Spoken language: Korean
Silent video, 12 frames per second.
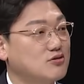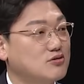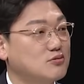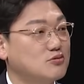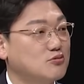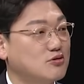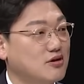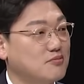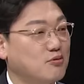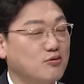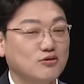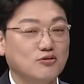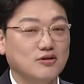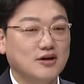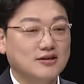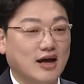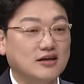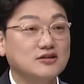예. 그럼 또 되게 보기도 음.
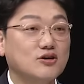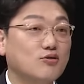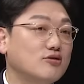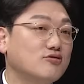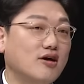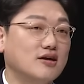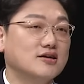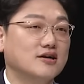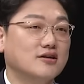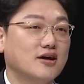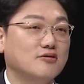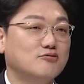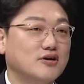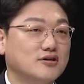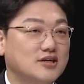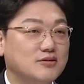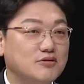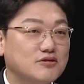다른 장관도 음. 아니야. 되게 우리가
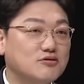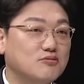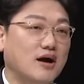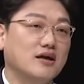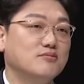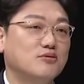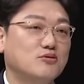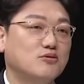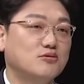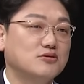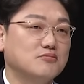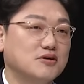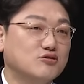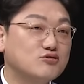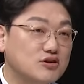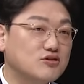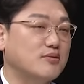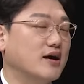TV에서도 많이 보고 정말
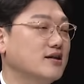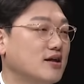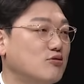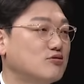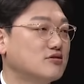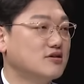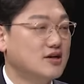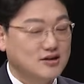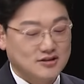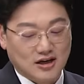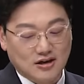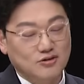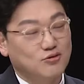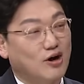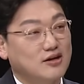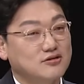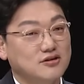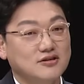뉴스에도 많이 음. 나오는 음. 장관이
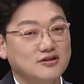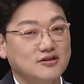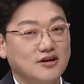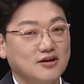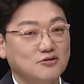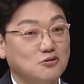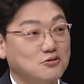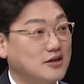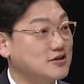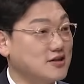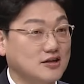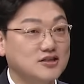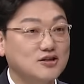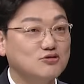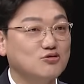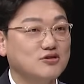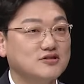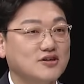와서 있는데 또 사진 다
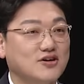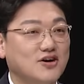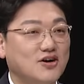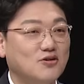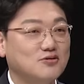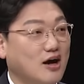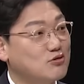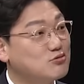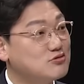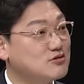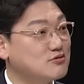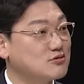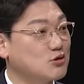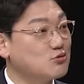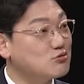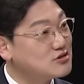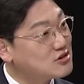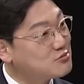찍어주고 있어요. 음. 어, 나도 찍어, 저도
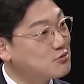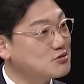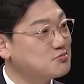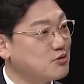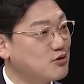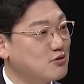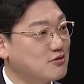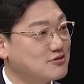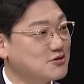찍어보고 싶어요.